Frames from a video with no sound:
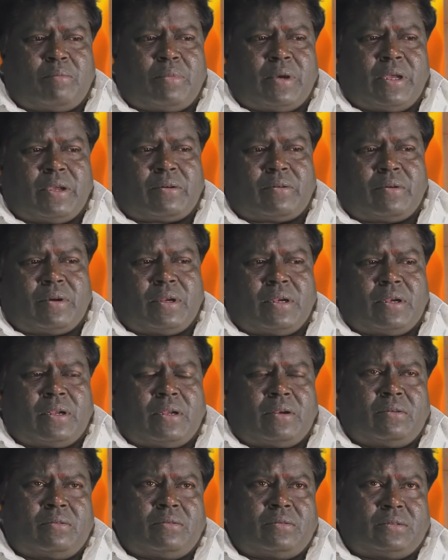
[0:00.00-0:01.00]
అబ్బాయి కూడా
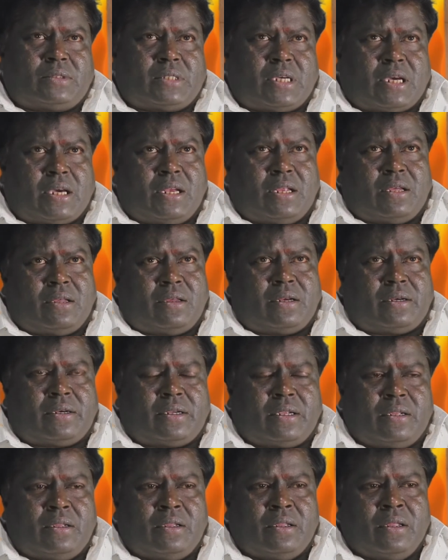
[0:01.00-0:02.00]
నన్ను చాలా
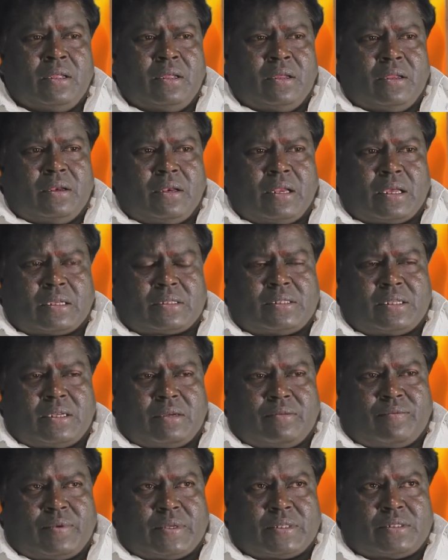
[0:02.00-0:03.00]
అంటే నాకు
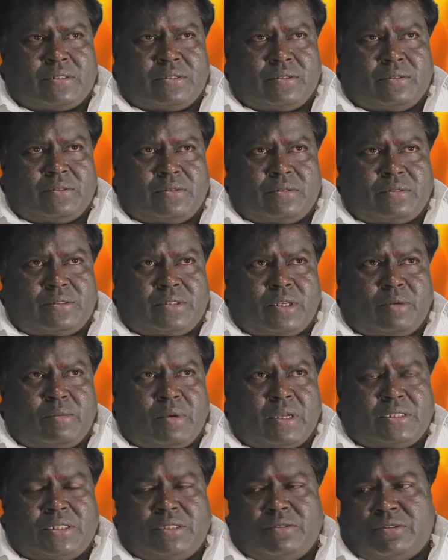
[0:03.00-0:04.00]
ఫస్ట్
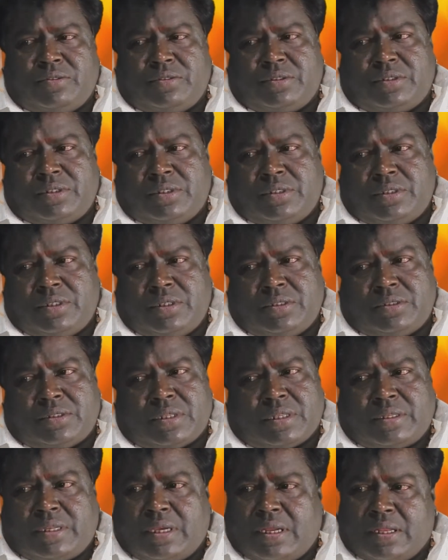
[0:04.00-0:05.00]
సినిమా జీవితం వచ్చింది
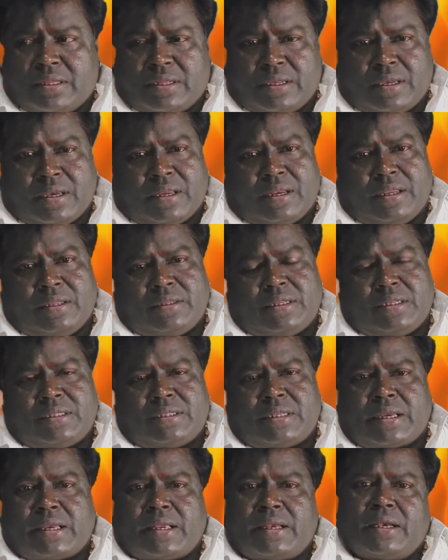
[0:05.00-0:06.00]
సత్యానందం గారు అయితే
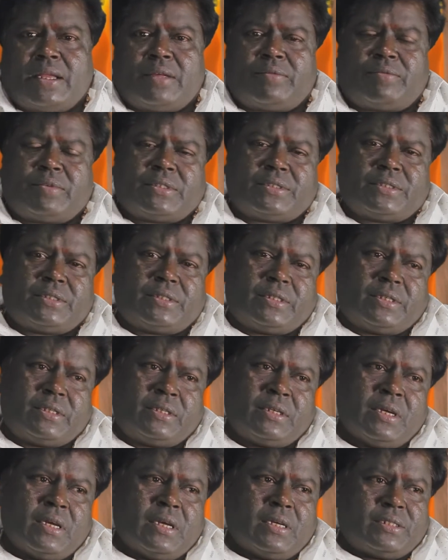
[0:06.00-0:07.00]
సెకండ్ లైఫ్ ఇచ్చింది
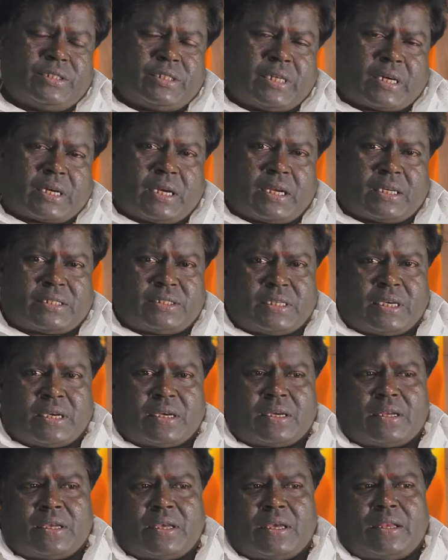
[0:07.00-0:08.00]
శకలక్
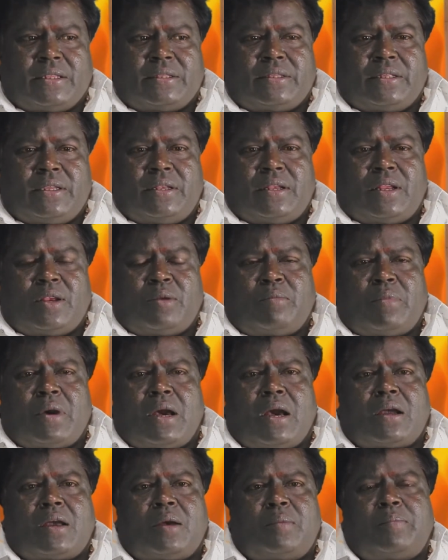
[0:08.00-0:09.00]
శంకర్ గారు అయితే నన్ను
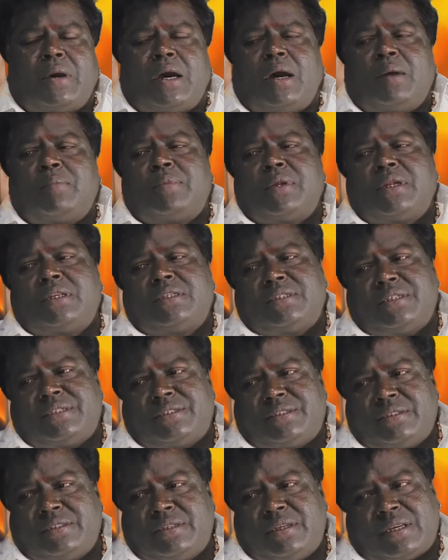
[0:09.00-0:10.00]
బాగా పాపులర్
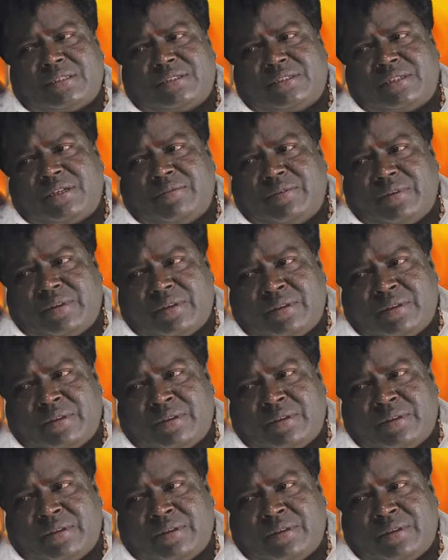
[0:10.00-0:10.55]
చేసింది రచ్చరవి